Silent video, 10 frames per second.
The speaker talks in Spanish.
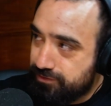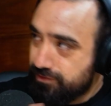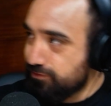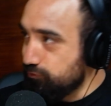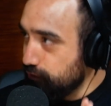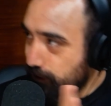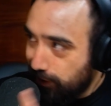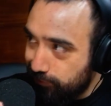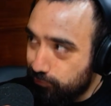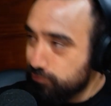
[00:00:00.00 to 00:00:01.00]
te, estoy
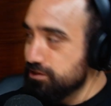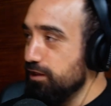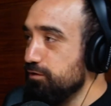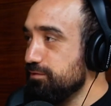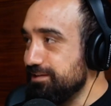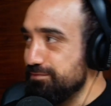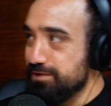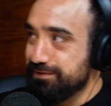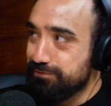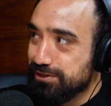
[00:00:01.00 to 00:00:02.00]
agarrando cruzado, esa es
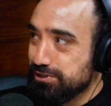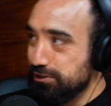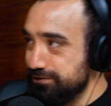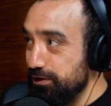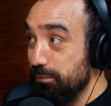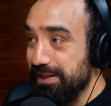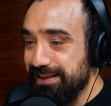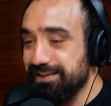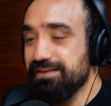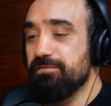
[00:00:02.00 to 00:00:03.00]
mi intención,
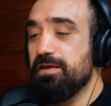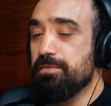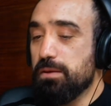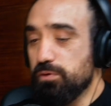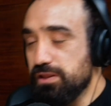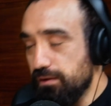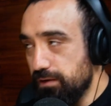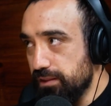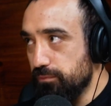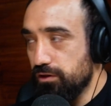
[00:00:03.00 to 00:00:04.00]
sorprenderte. ¿Por qué
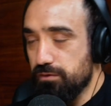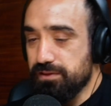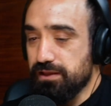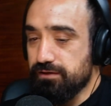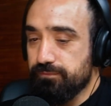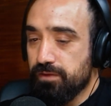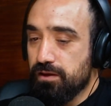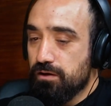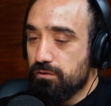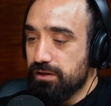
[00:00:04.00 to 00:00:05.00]
hablar de modelos mentales?
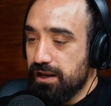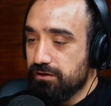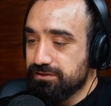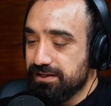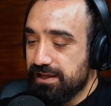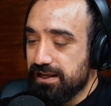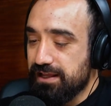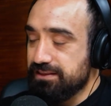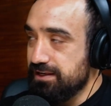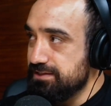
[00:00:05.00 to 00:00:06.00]
Una de las cosas que
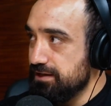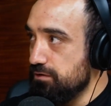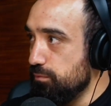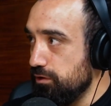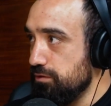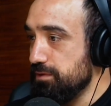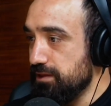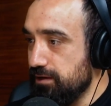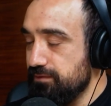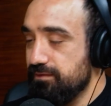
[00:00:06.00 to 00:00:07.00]
caracteriza a los modelos
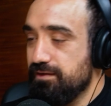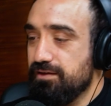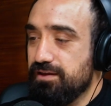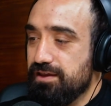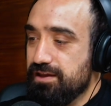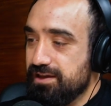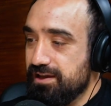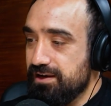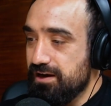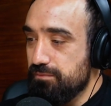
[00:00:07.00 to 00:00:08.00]
mentales es que
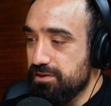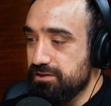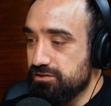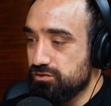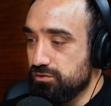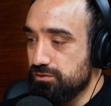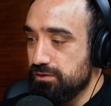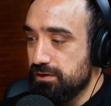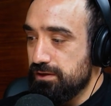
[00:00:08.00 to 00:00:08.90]
generalmente son